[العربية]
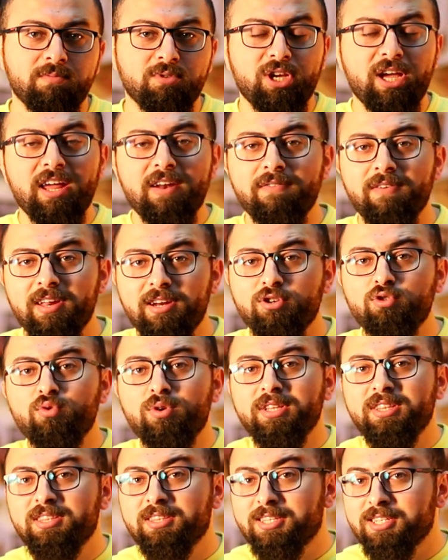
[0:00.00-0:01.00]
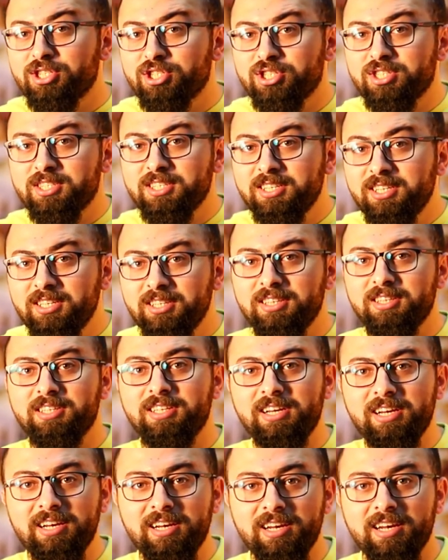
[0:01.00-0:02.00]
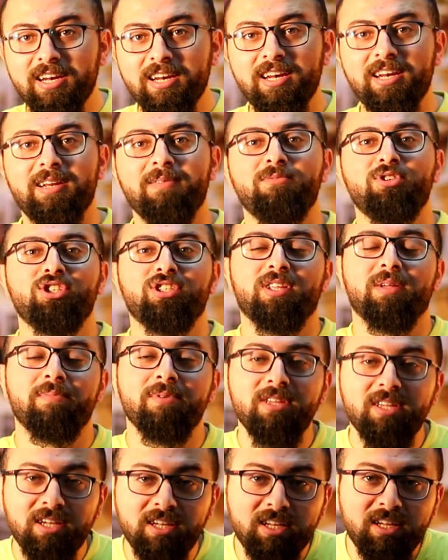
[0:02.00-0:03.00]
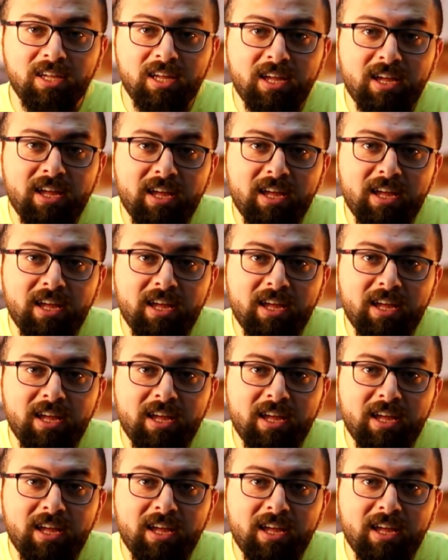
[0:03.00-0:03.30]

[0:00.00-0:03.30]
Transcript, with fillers: فمش عارف انا شو هالتجسيد المش طبيعي